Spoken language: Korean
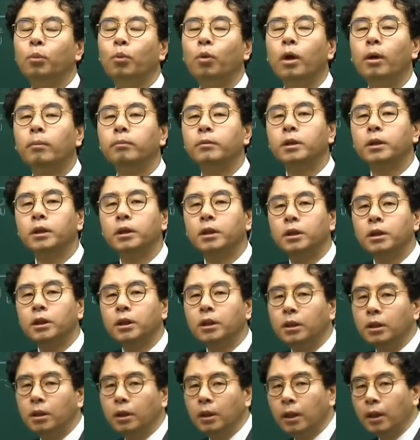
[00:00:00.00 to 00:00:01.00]

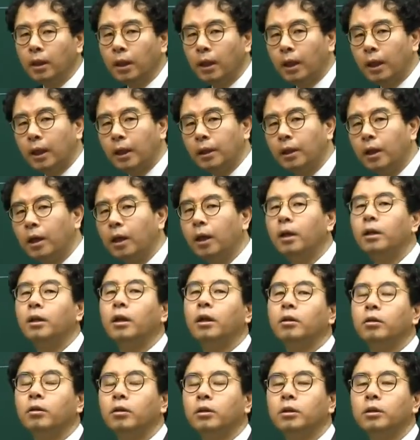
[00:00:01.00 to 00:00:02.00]
포함시키지 않아야
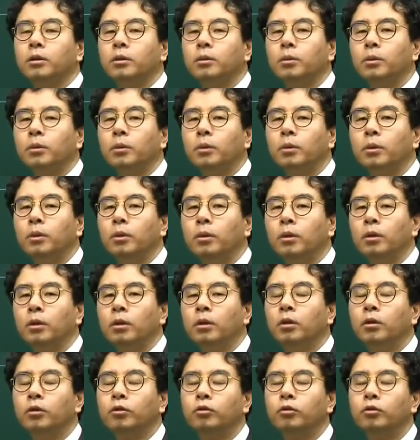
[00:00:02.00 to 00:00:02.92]
될 것이고